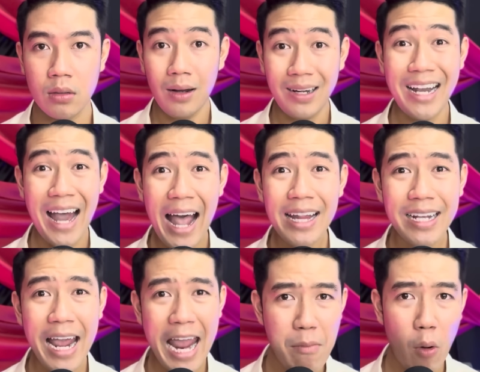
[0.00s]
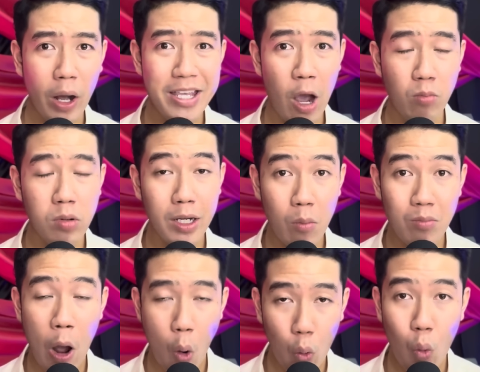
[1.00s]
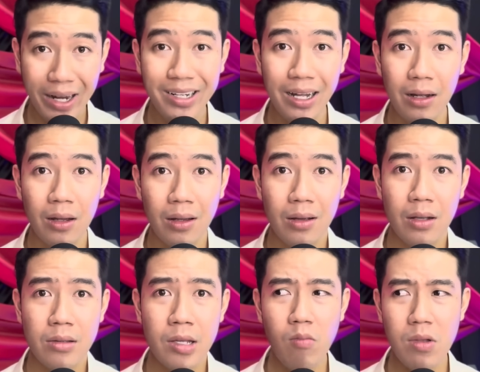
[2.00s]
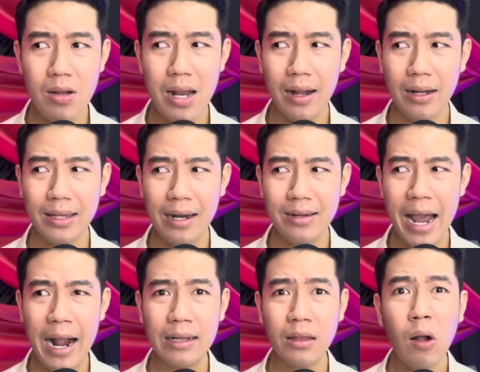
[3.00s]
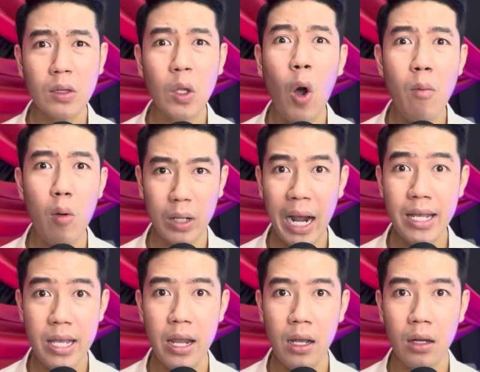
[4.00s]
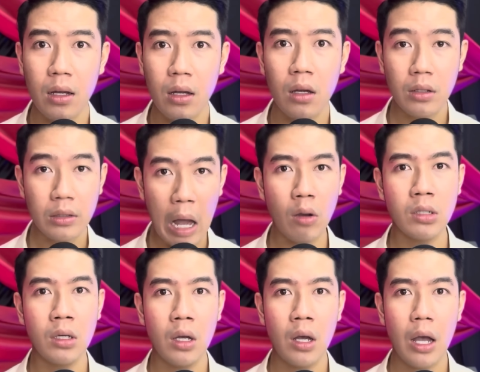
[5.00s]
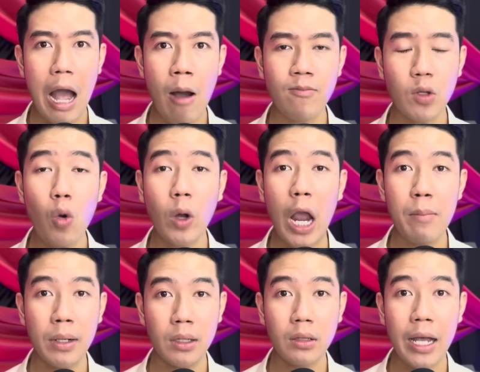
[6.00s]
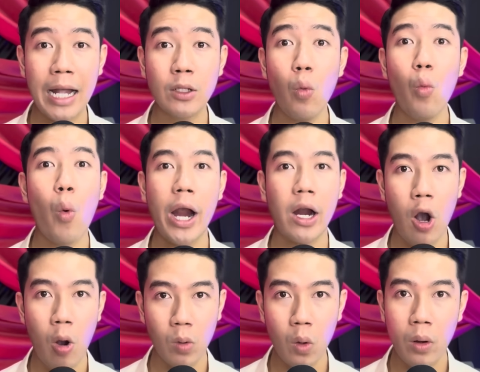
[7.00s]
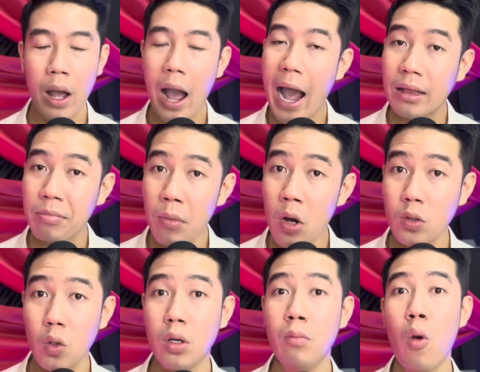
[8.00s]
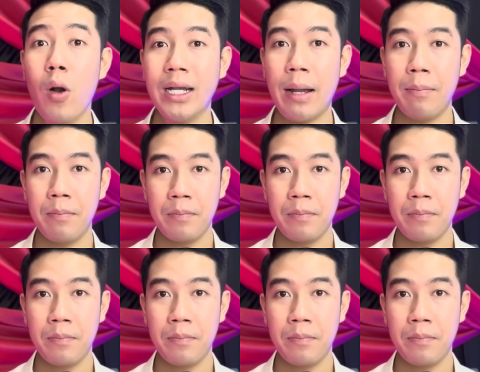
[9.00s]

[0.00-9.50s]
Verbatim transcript: Là anh nghe một cái giọng nó trong đầu của anh á, giống như là người ta đang tức tối một cái gì á. Thôi ông chú kêu mình á thì anh cũng hoàn hồn luôn. Anh bước vô trong buồng anh nằm.